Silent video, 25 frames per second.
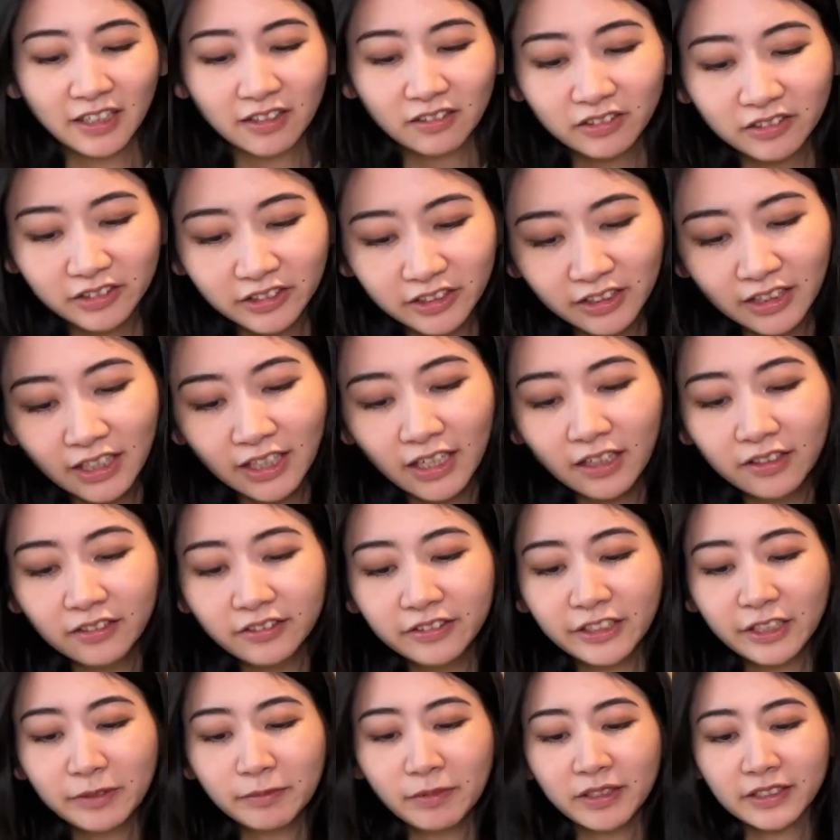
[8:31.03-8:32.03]
こちら
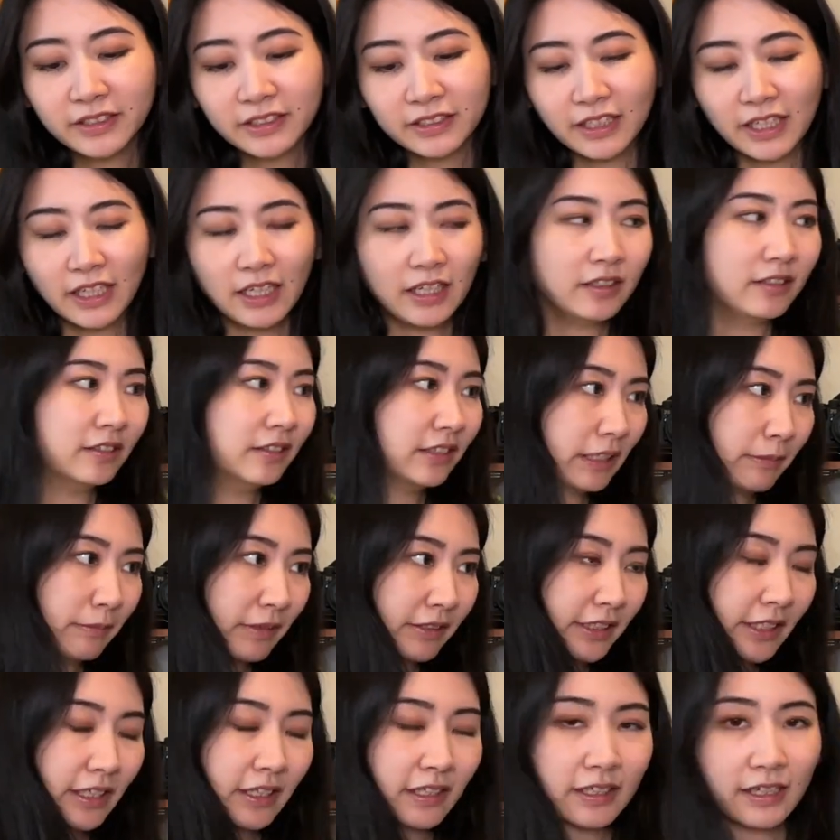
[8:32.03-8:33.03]
売りますか売りま
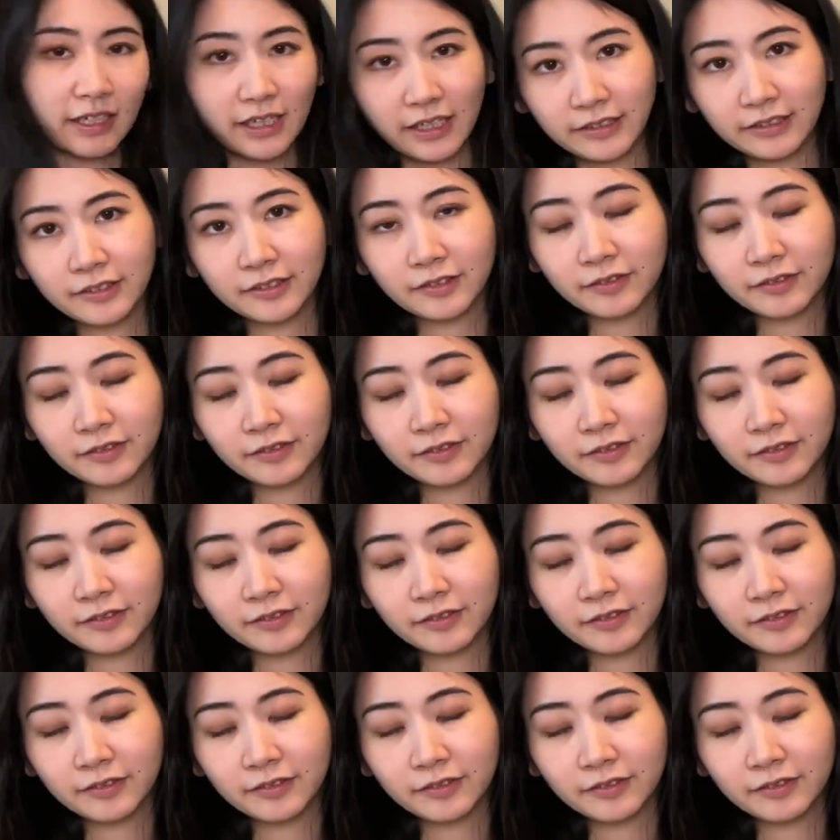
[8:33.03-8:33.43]
せんか？